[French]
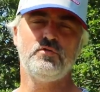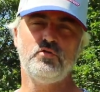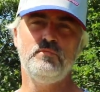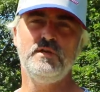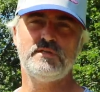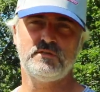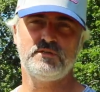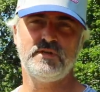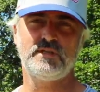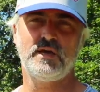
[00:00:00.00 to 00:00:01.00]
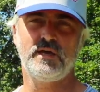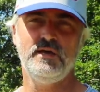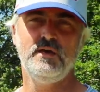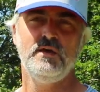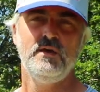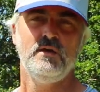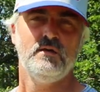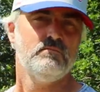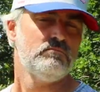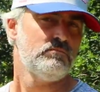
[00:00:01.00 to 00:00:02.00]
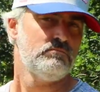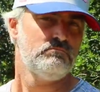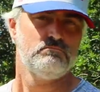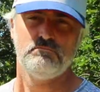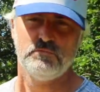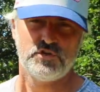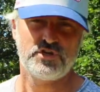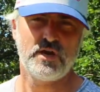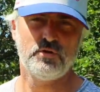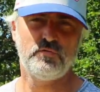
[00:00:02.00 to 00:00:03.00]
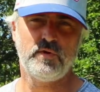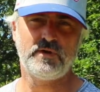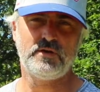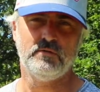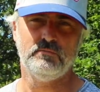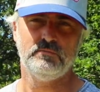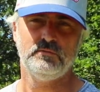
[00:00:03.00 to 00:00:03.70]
2000 cm2 chez un autre fabricant.